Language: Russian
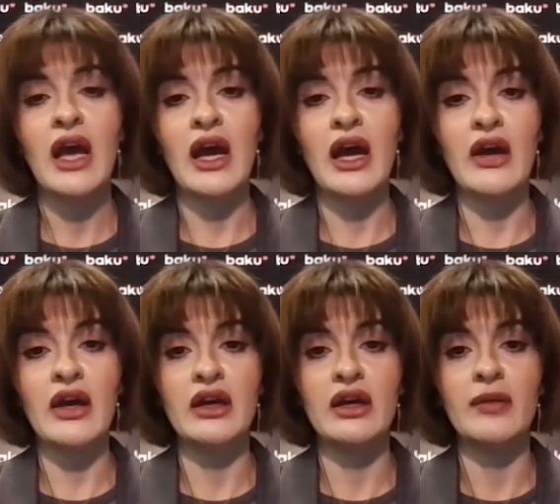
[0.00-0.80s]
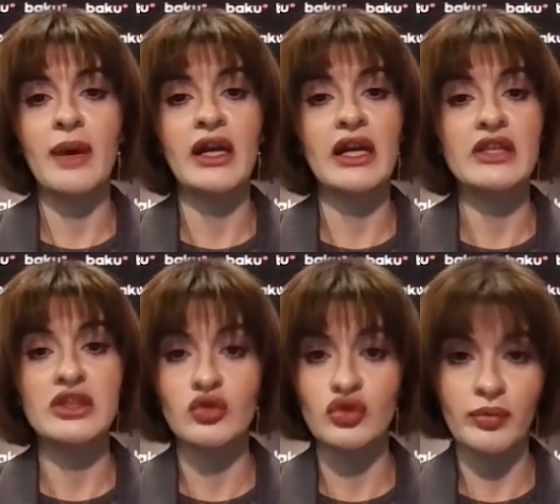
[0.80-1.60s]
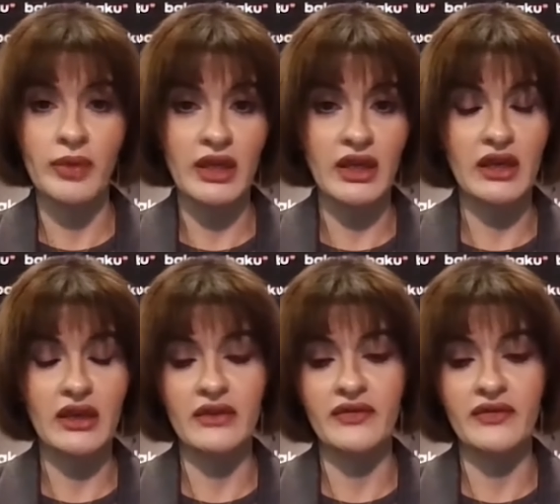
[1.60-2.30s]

о э, погранслужбе э,